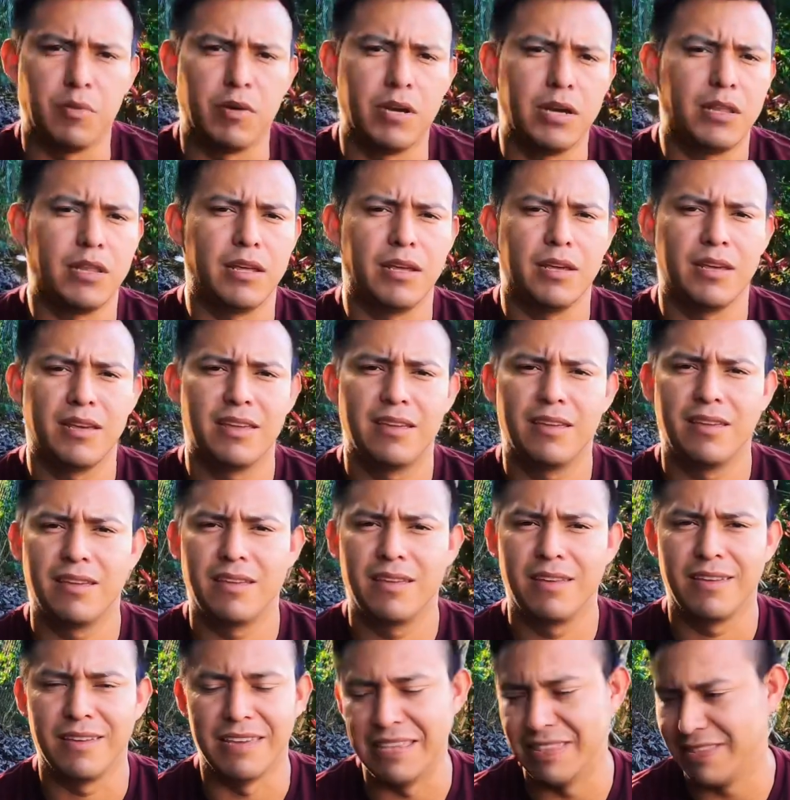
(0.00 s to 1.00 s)
puede,
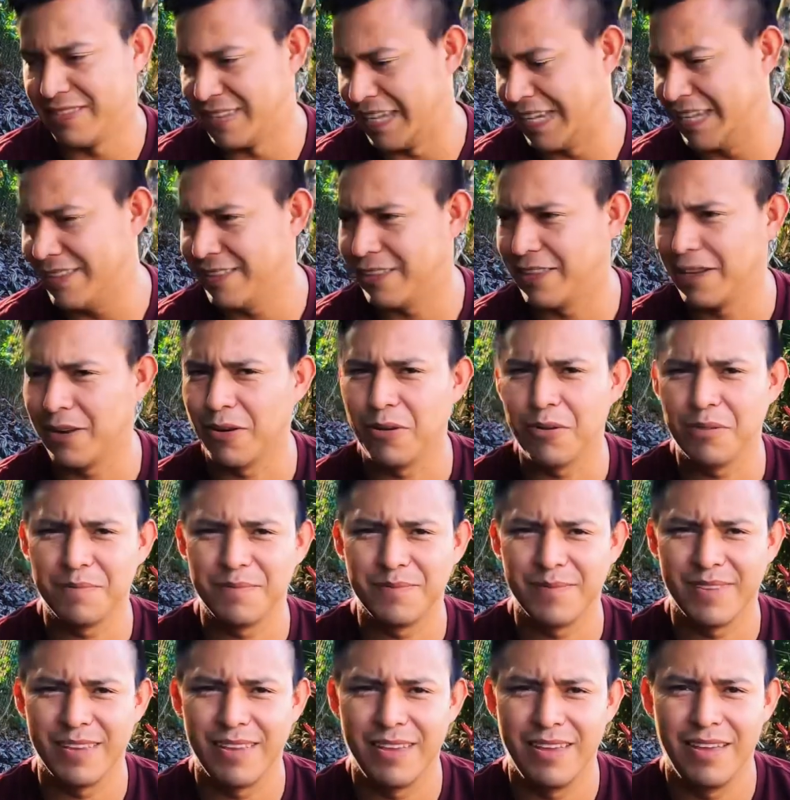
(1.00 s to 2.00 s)
inténtelo,
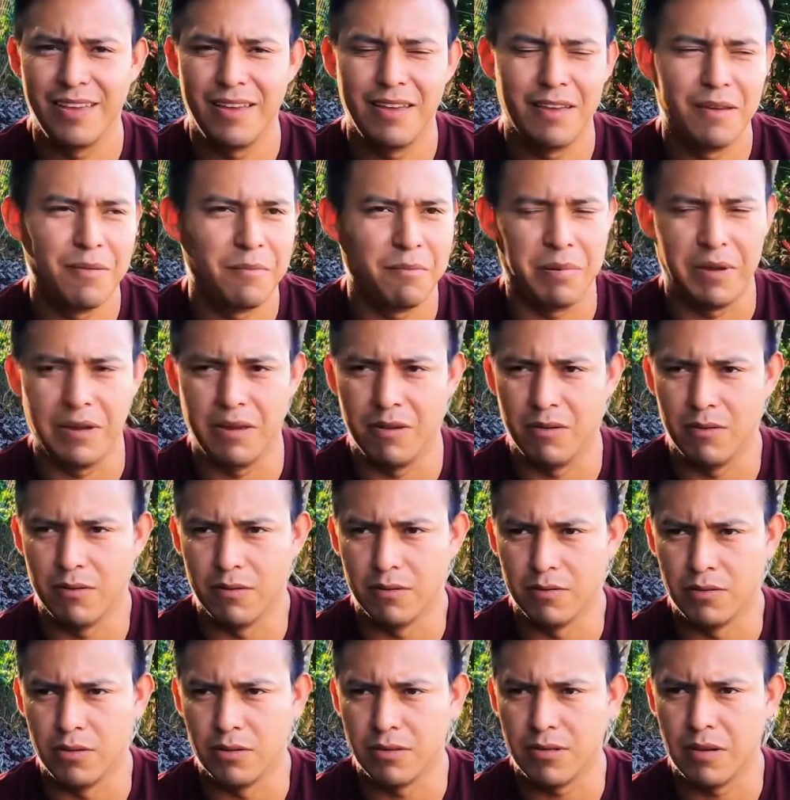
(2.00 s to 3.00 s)

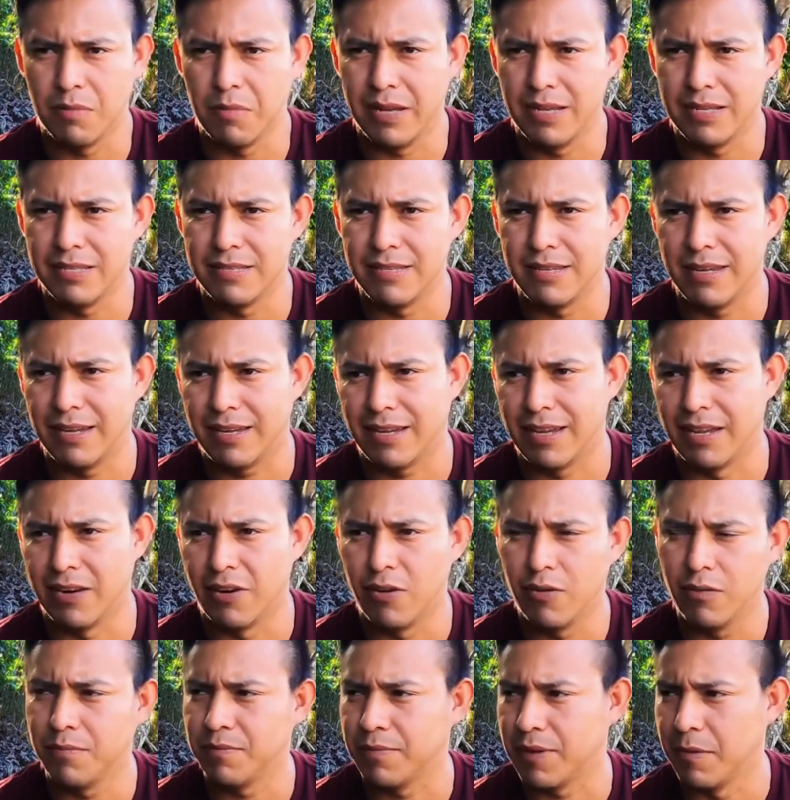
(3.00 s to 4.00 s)
pero yo siempre decía que
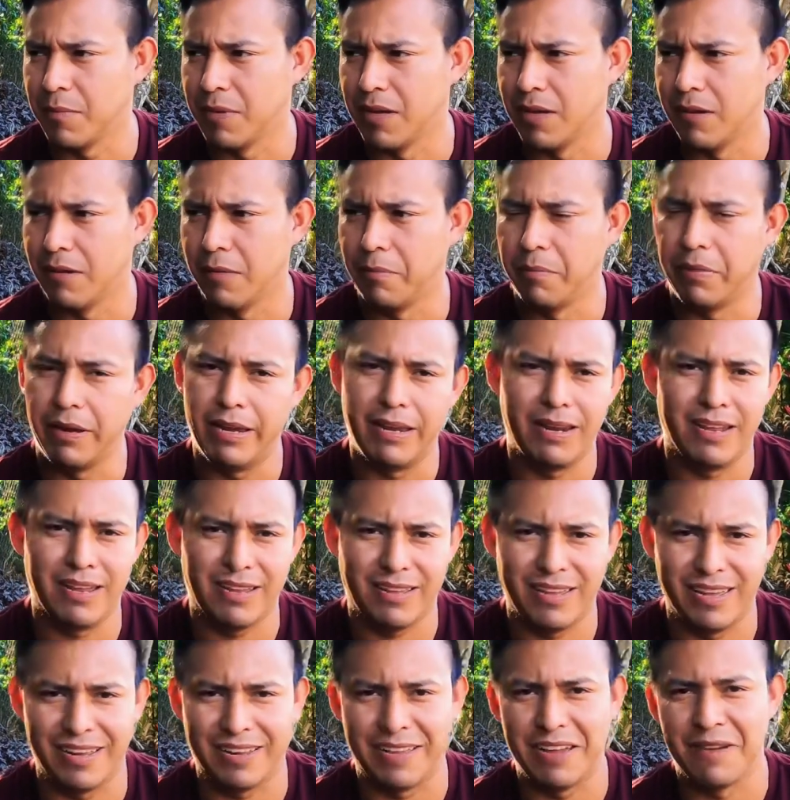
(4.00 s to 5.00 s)
no, que me daba
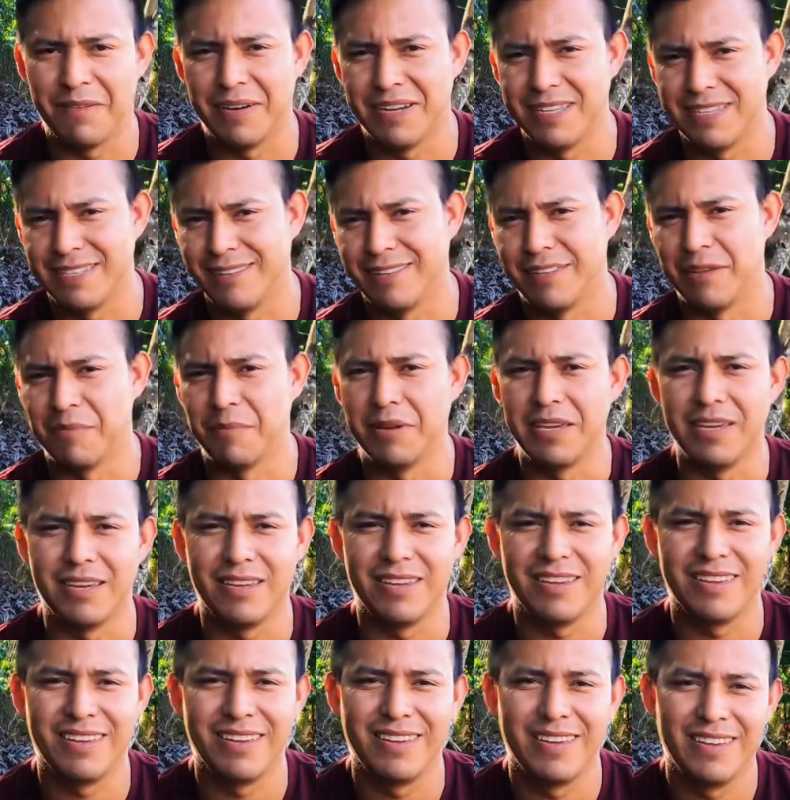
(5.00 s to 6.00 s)
pena, que qué van a decir de
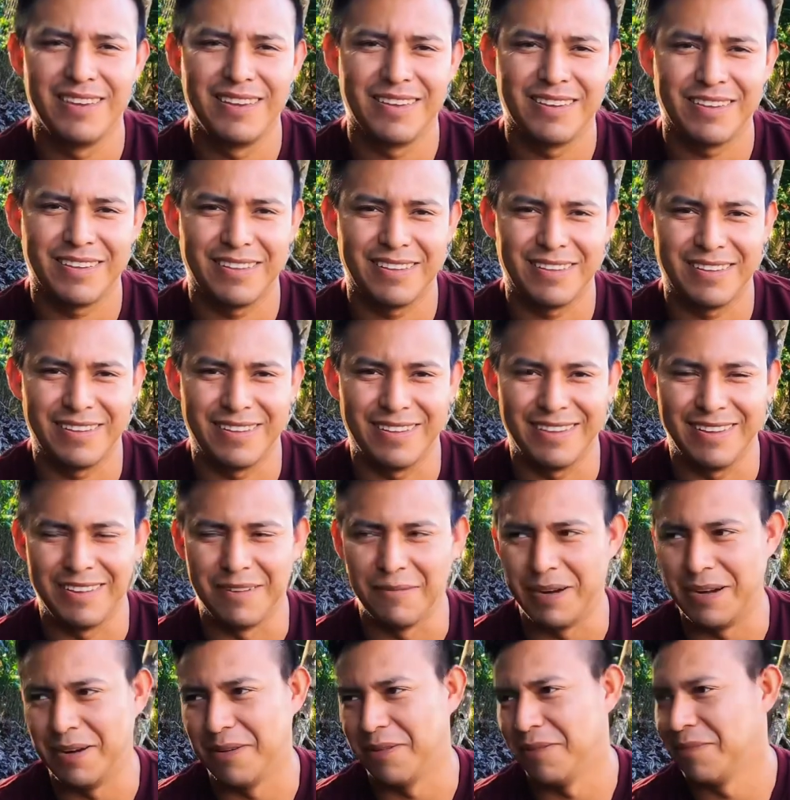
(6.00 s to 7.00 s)
mí,
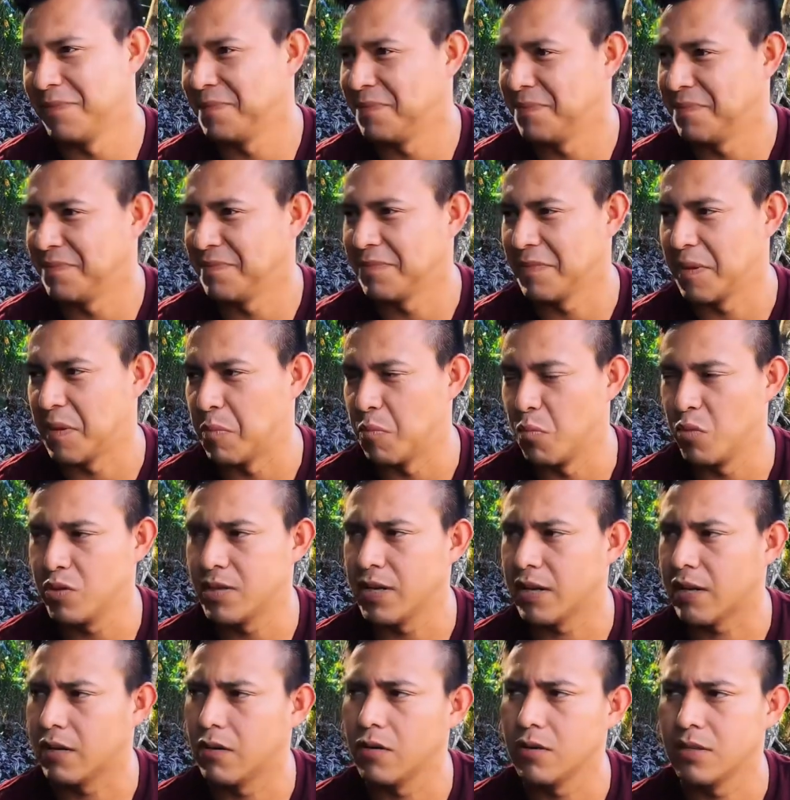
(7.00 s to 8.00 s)
que bueno,
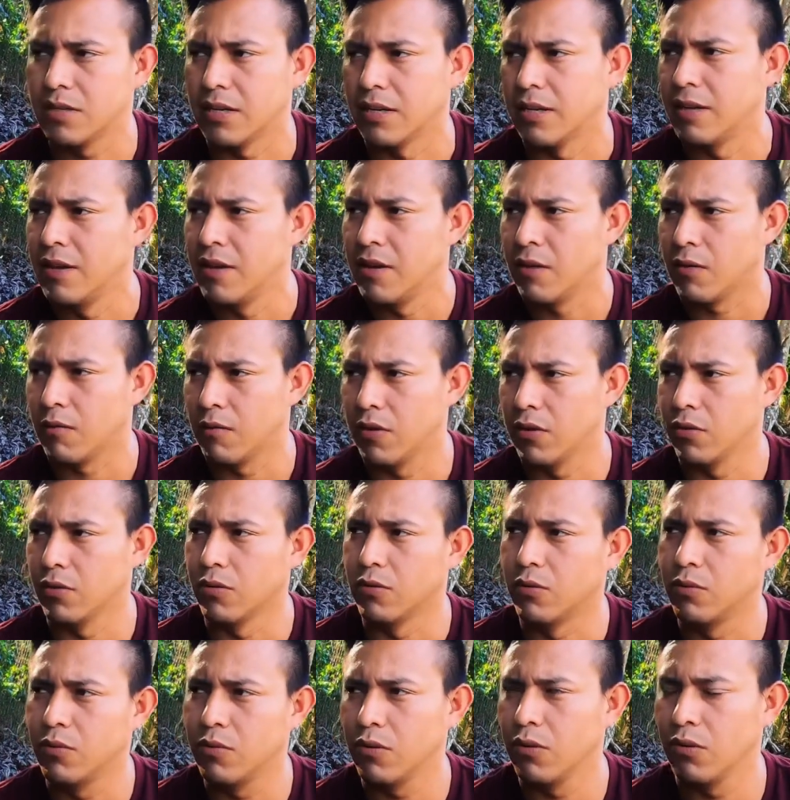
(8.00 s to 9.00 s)
muchas cosas.
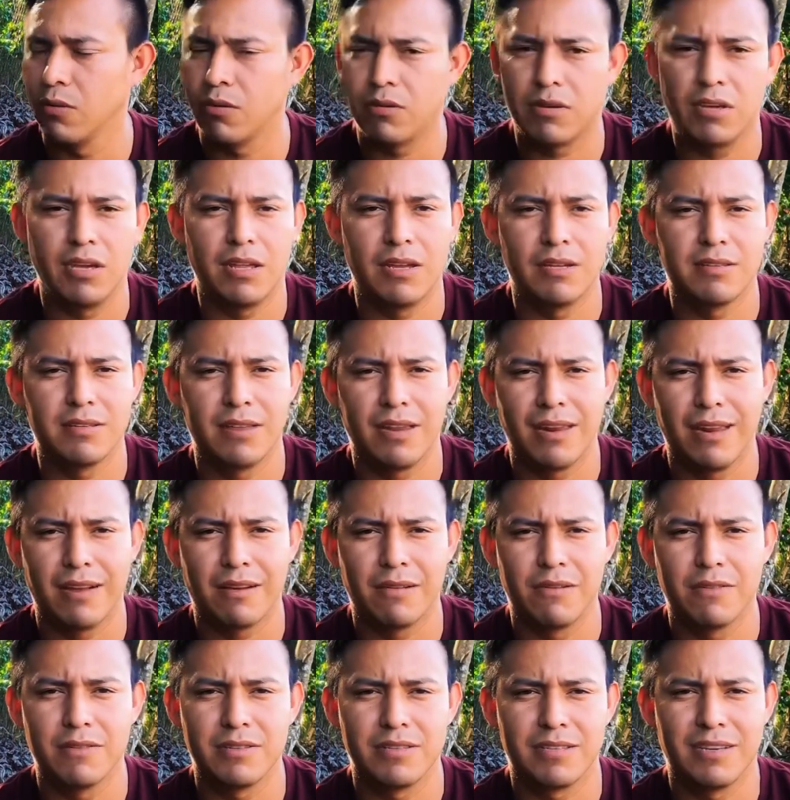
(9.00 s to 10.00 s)
Cuando uno no quiere hacer
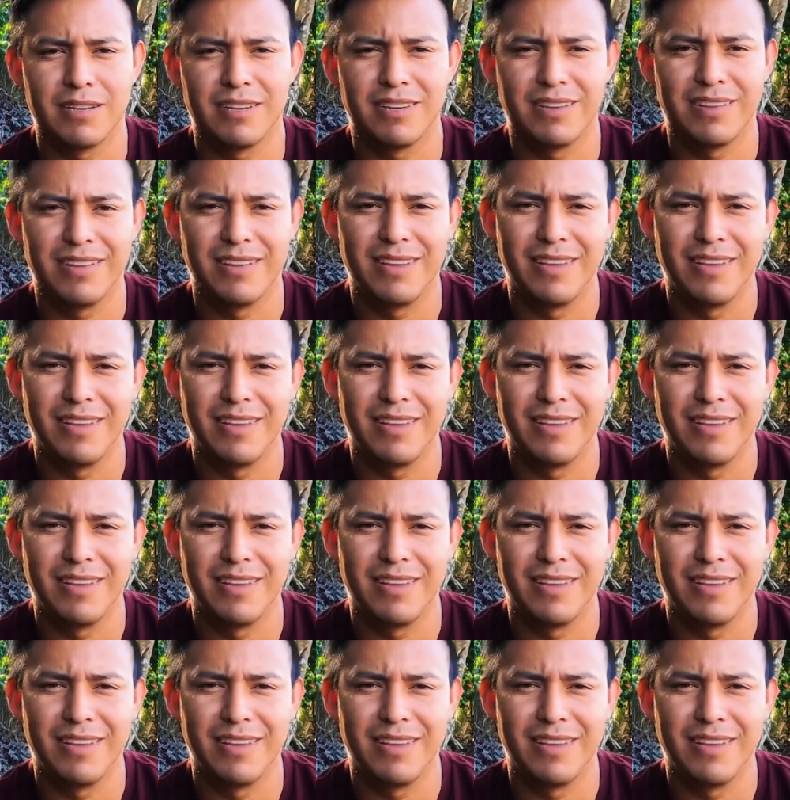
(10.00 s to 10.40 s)
las cosas,